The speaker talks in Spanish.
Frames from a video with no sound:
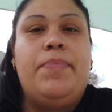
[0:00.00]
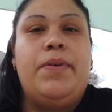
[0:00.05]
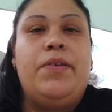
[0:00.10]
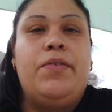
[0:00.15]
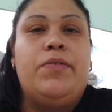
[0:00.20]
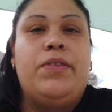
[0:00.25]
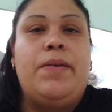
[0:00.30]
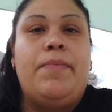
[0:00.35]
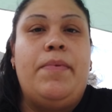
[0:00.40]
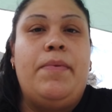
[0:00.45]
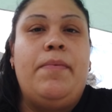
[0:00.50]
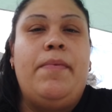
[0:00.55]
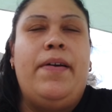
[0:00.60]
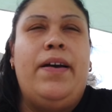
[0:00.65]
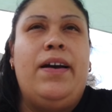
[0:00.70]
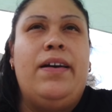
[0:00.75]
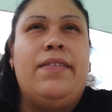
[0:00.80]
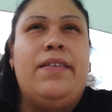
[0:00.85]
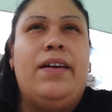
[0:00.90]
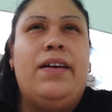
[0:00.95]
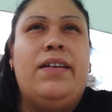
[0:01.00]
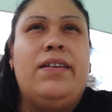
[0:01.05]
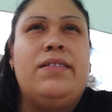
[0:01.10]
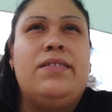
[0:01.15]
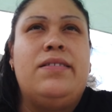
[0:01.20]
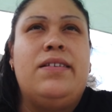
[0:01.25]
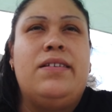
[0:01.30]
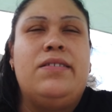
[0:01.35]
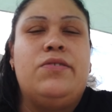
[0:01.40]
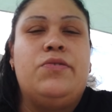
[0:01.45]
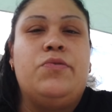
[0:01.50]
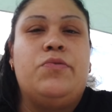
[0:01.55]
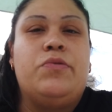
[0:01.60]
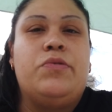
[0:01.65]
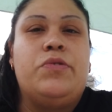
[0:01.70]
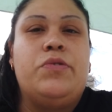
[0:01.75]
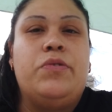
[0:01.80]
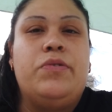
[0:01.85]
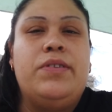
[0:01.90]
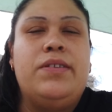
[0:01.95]
pero también van a dar este
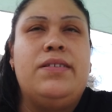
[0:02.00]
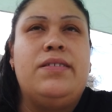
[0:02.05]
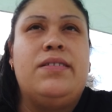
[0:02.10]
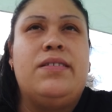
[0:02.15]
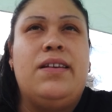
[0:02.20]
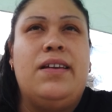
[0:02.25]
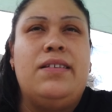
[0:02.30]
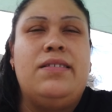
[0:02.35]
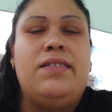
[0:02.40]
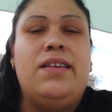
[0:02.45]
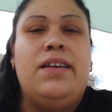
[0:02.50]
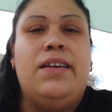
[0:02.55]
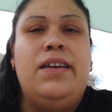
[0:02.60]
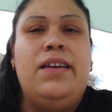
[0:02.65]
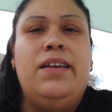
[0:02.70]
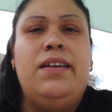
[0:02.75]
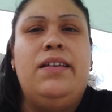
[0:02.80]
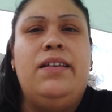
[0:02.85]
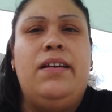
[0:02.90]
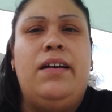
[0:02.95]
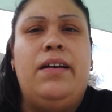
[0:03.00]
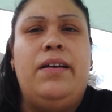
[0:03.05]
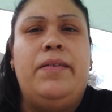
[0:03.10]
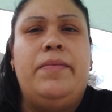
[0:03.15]
instrucciones que seguir